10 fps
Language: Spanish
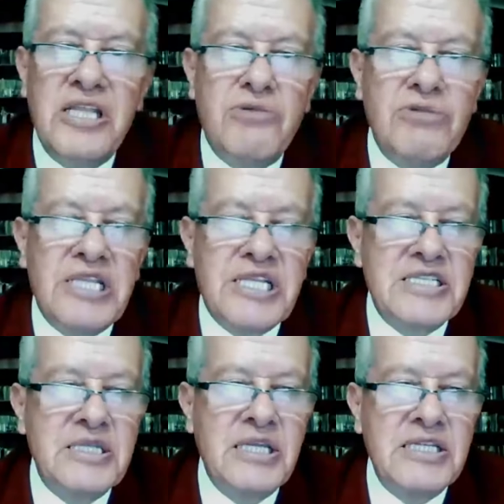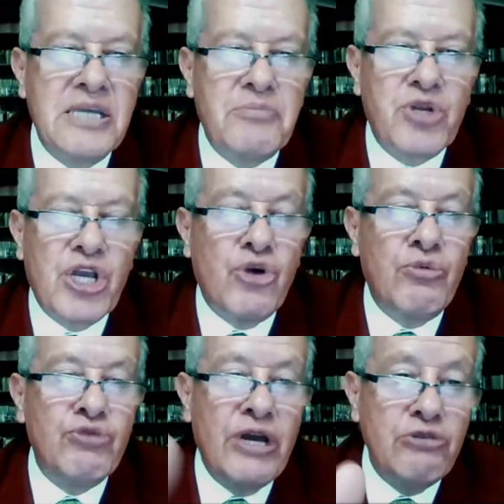ninguna trascendencia, porque
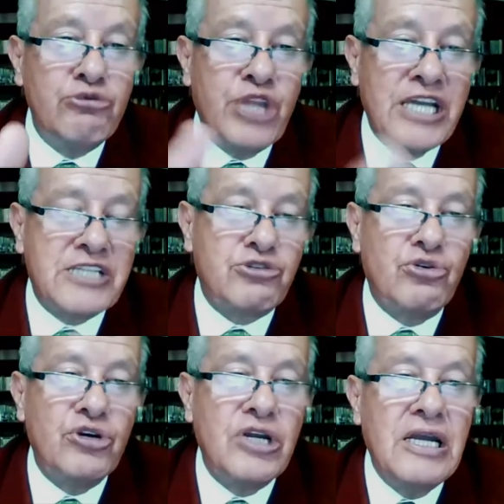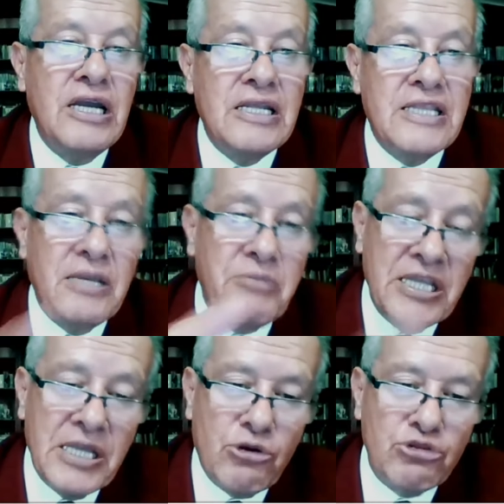como no hay un texto de
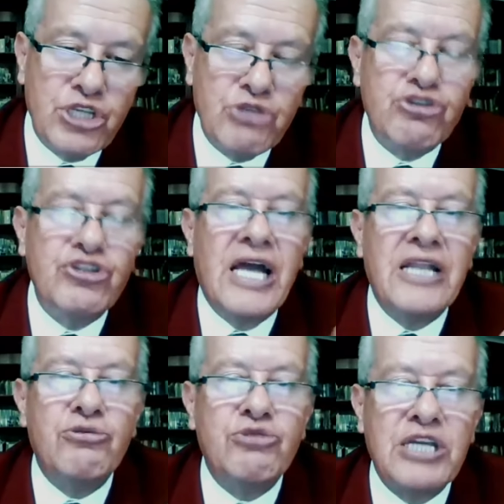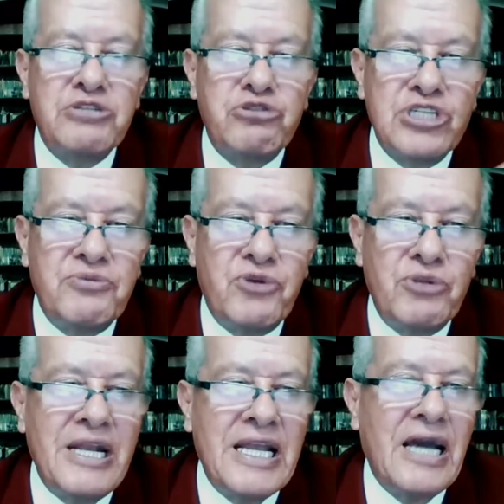enmienda constitucional ni un texto de
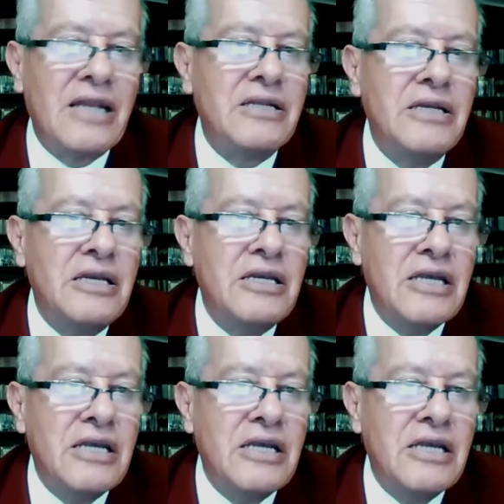reforma legal,